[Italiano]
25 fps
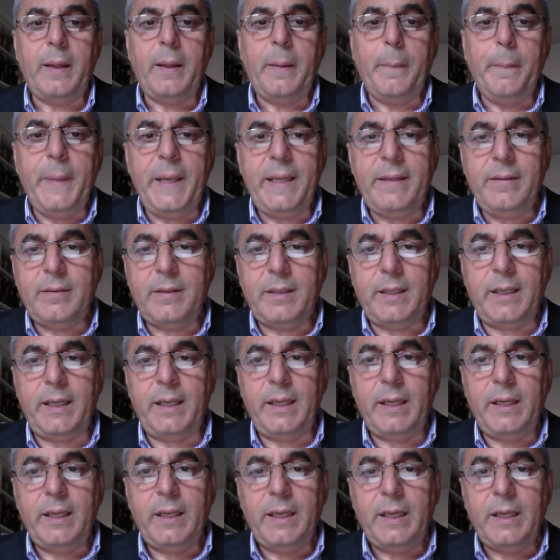
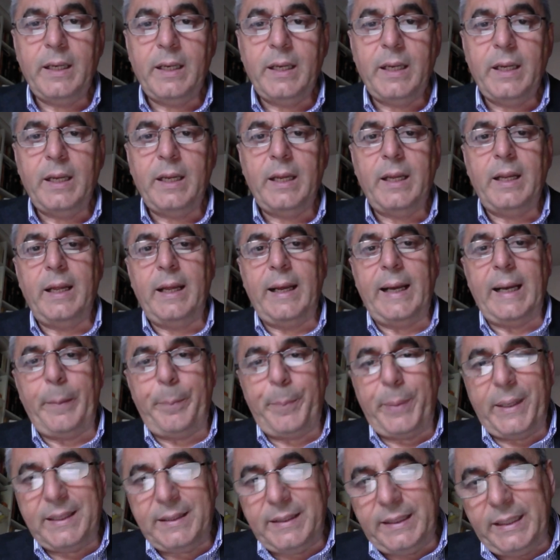mentre
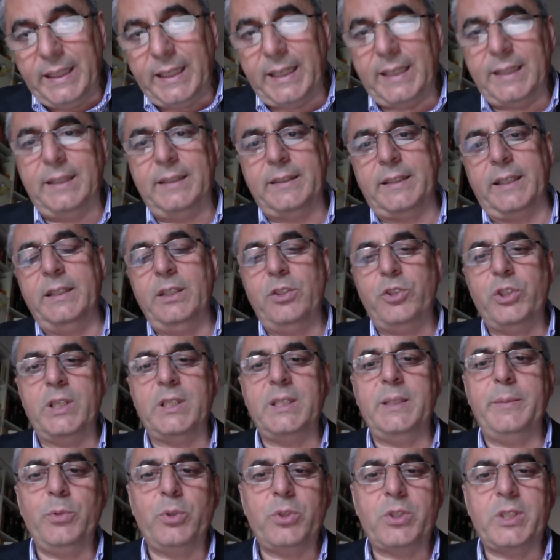a partire dal
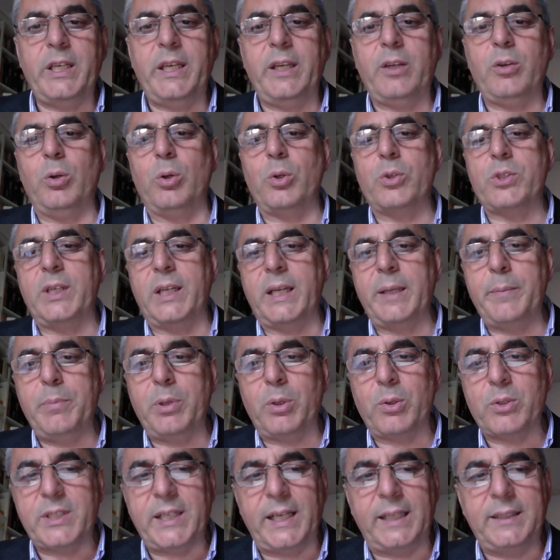XIII secolo
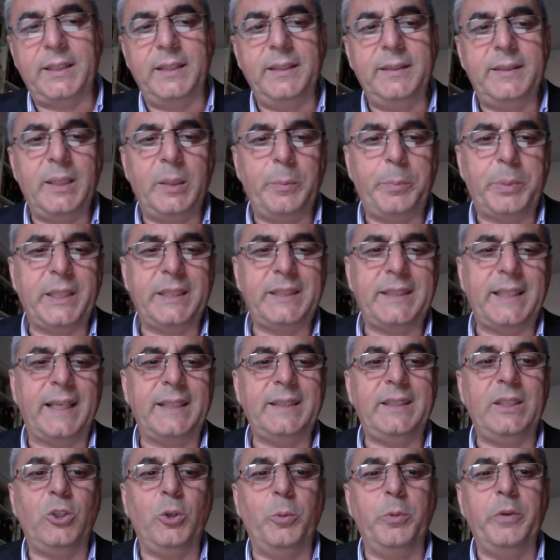sarebbero stati
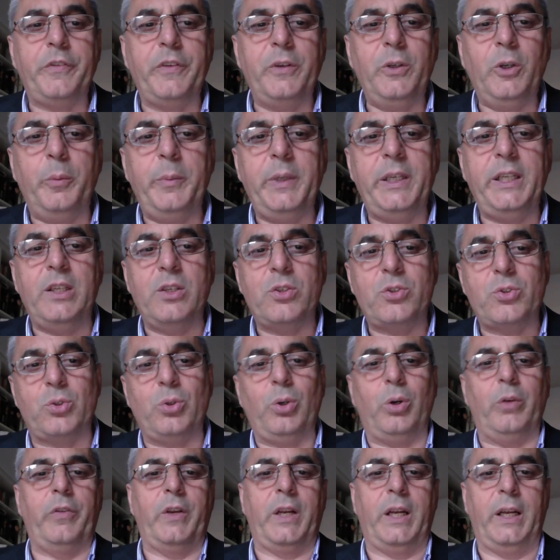interpretati come fenomeni
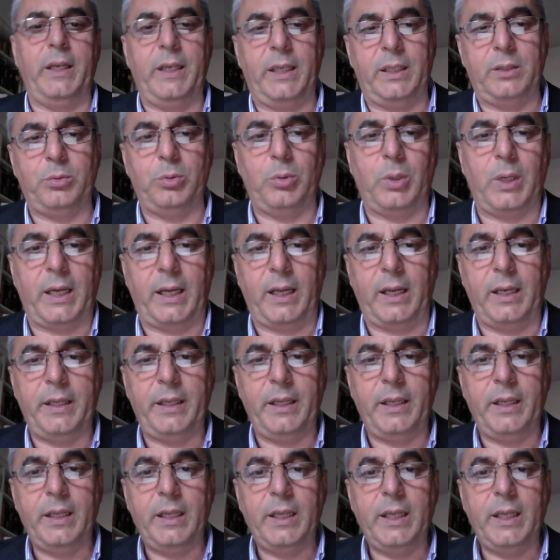sovrannaturali.